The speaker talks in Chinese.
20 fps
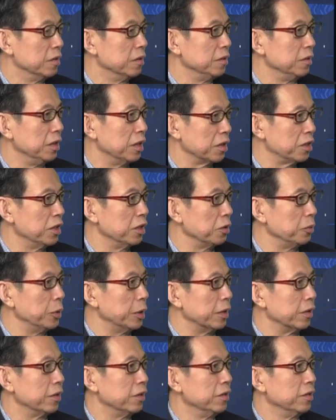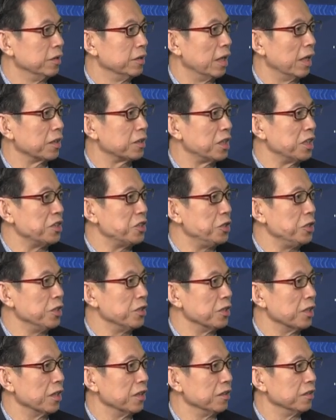你的课会啊更吸引
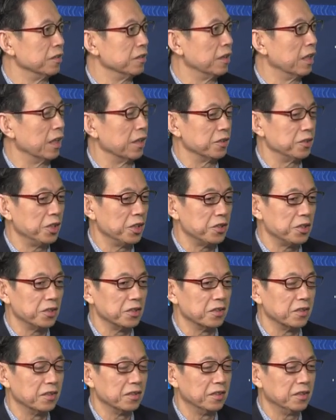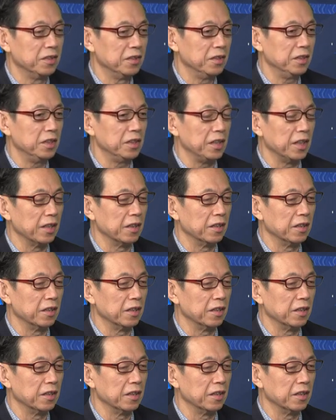人啊。这是，一点。